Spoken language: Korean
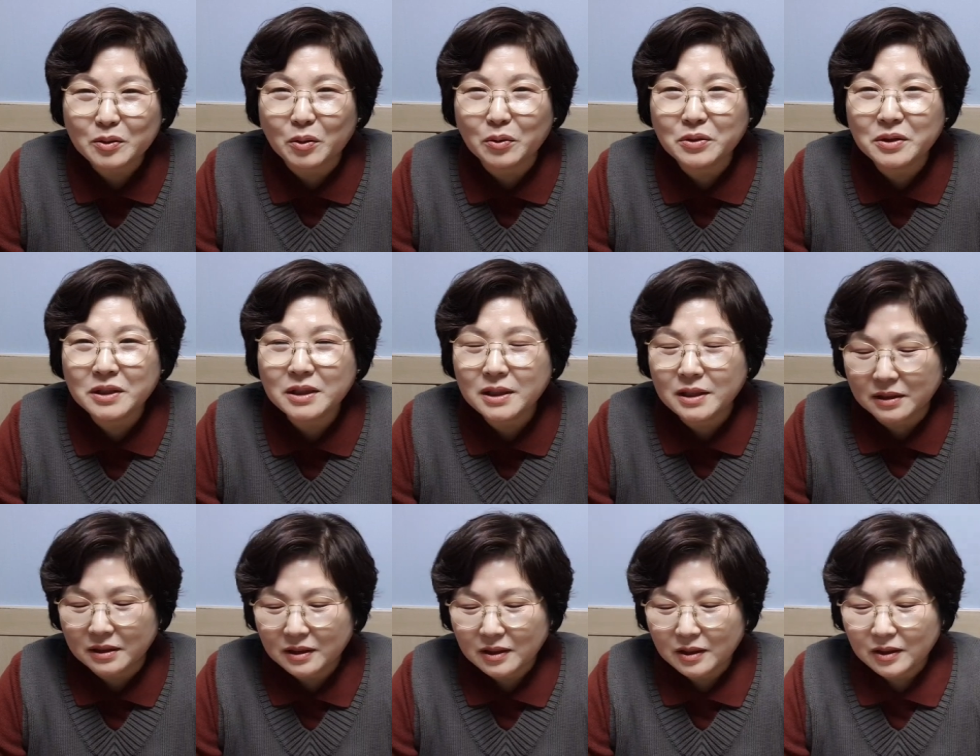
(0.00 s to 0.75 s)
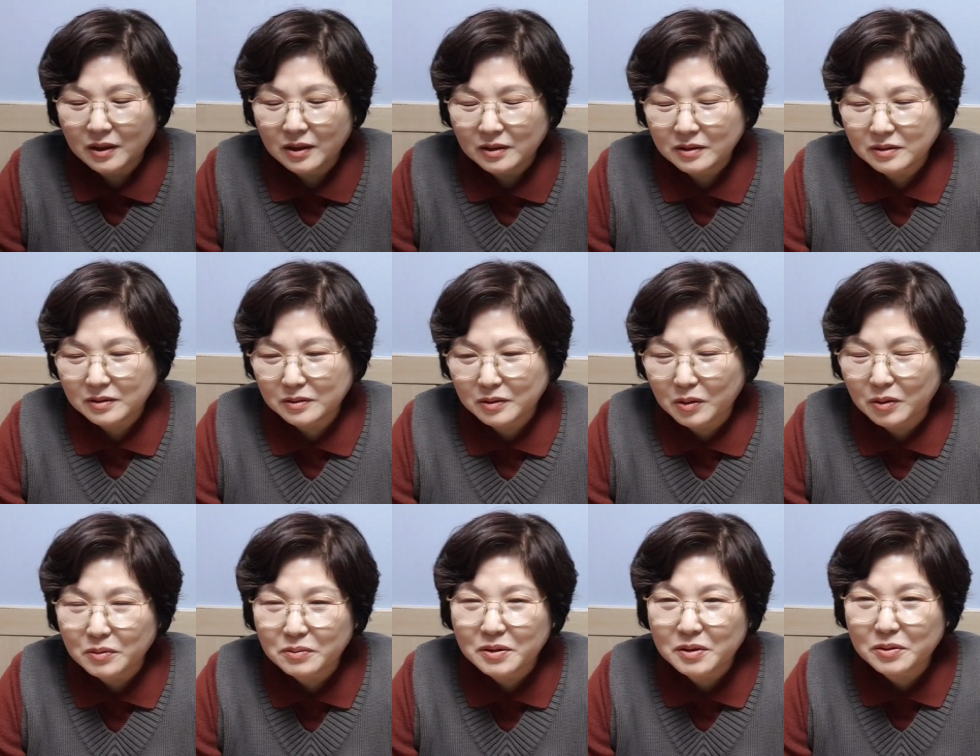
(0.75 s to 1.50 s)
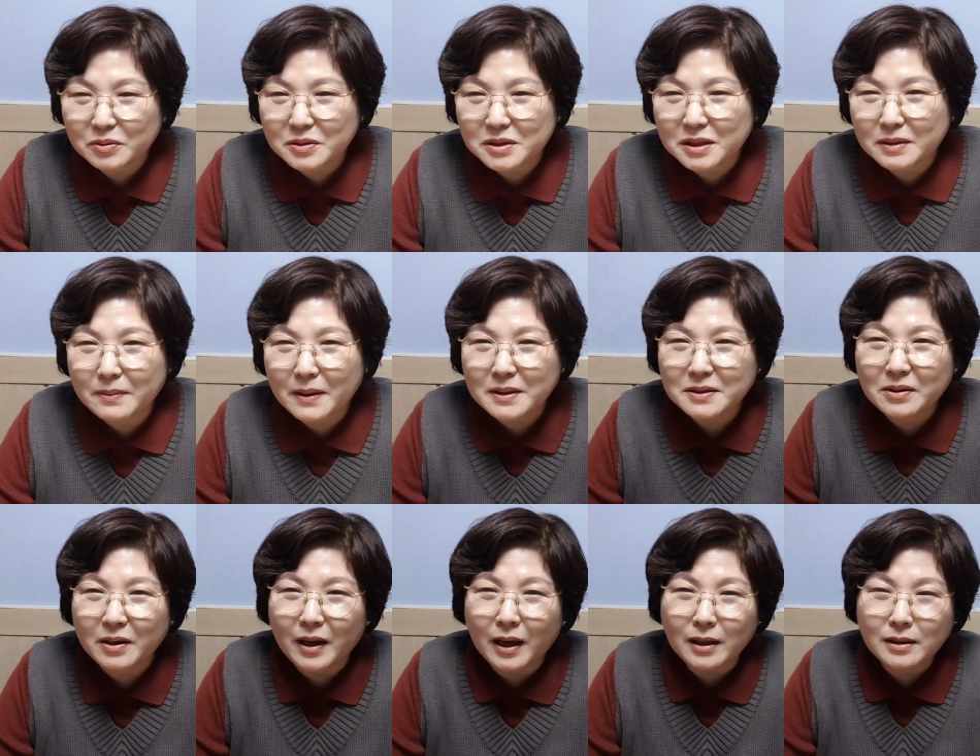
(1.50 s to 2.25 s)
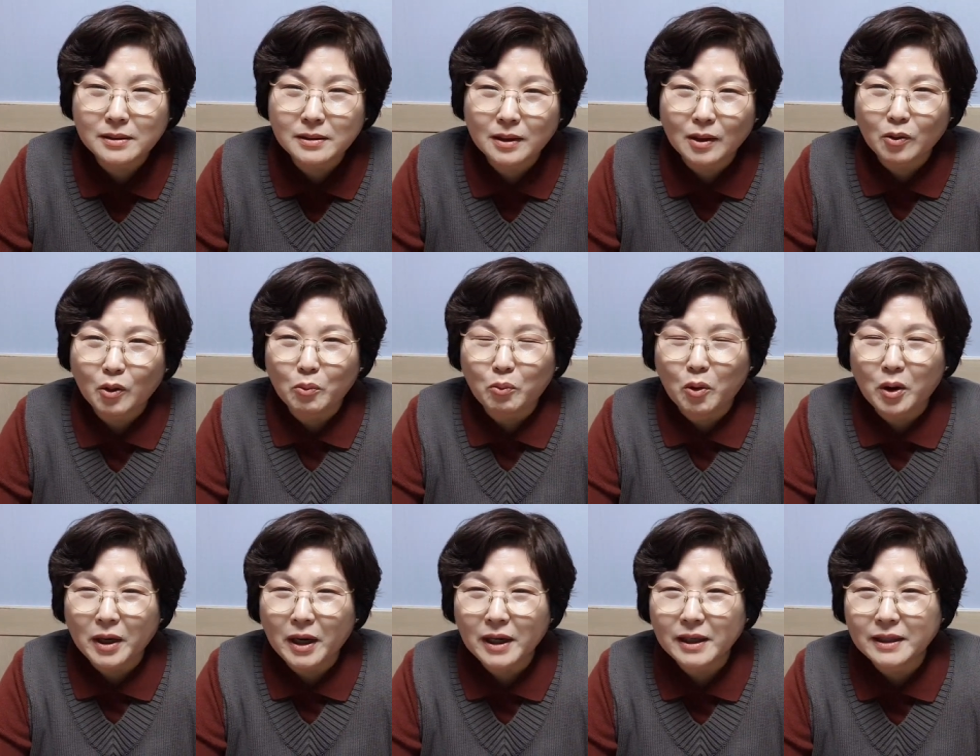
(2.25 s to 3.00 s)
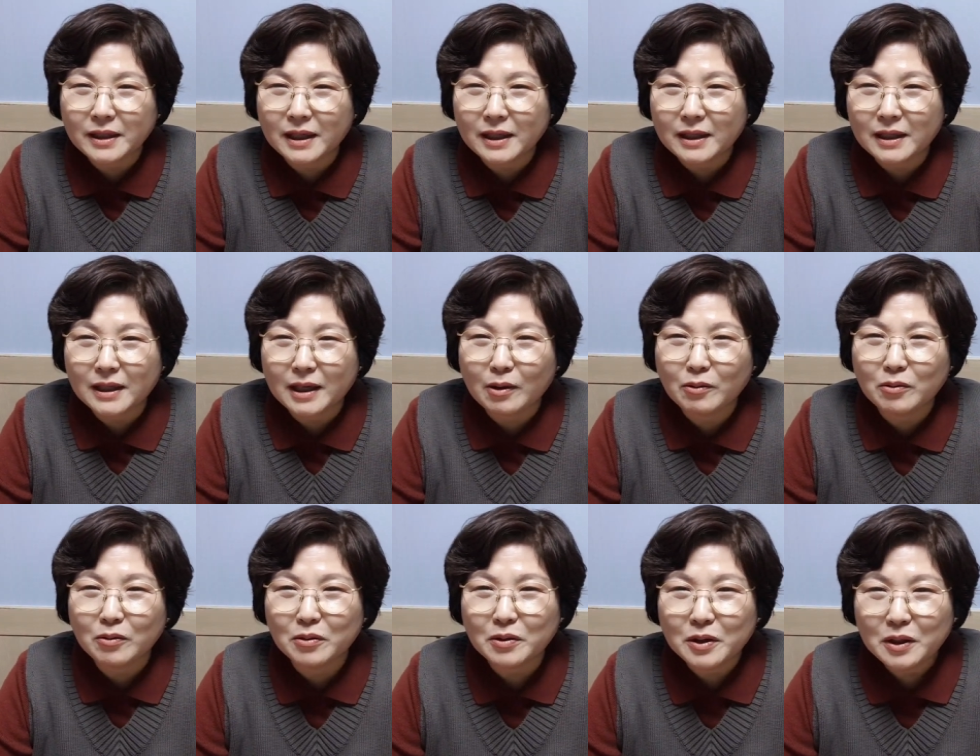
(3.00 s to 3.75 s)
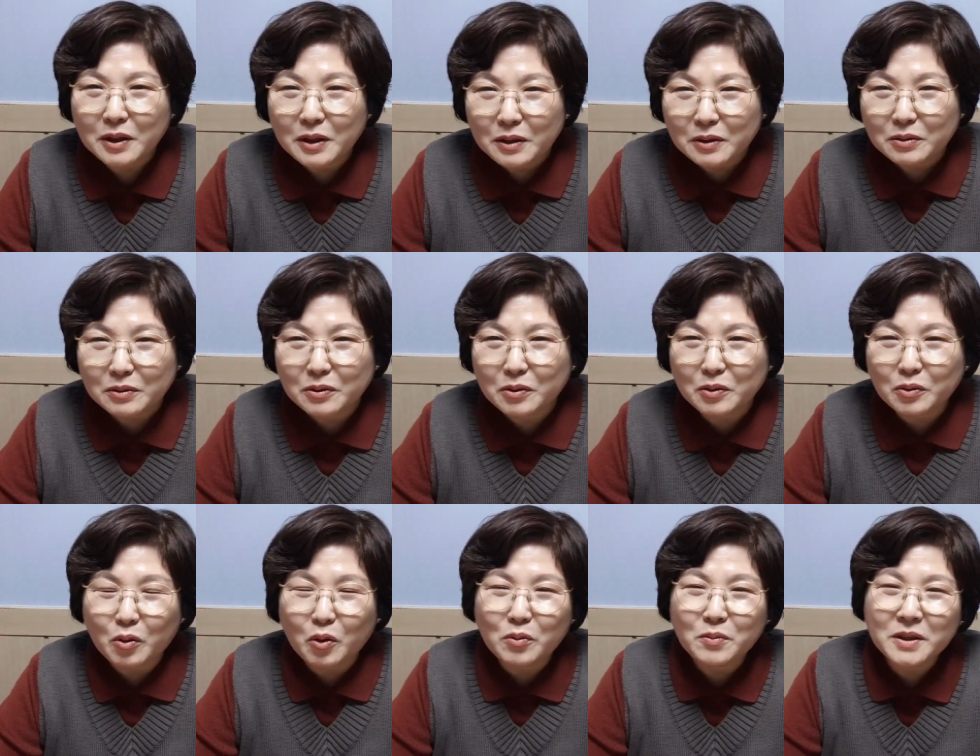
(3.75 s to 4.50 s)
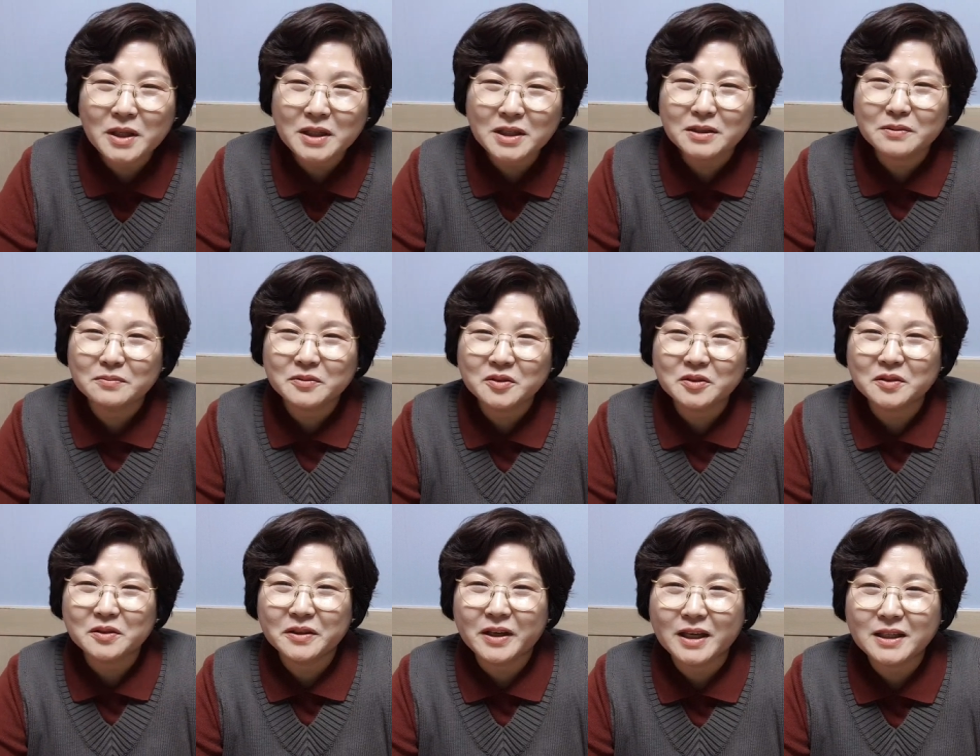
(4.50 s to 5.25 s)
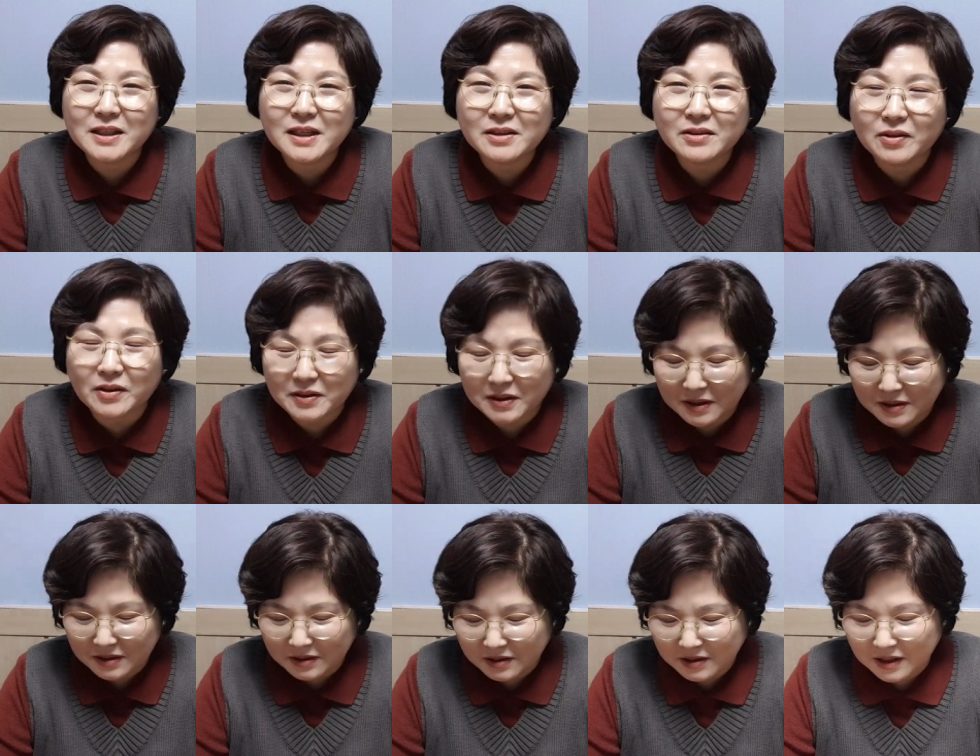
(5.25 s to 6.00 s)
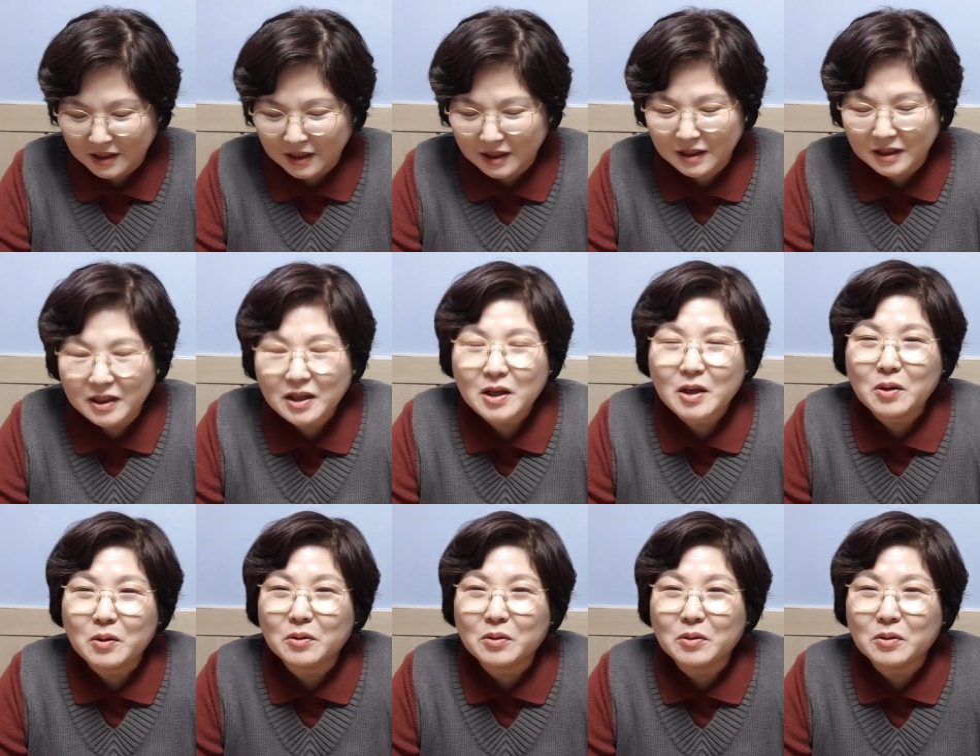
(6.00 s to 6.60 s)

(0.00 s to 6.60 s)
그래서 오늘은 그 여러분들 또 집에서 아이들하고 뭘 할까라고 또그 고민하시는 분들도 계실 것 같아서 그냥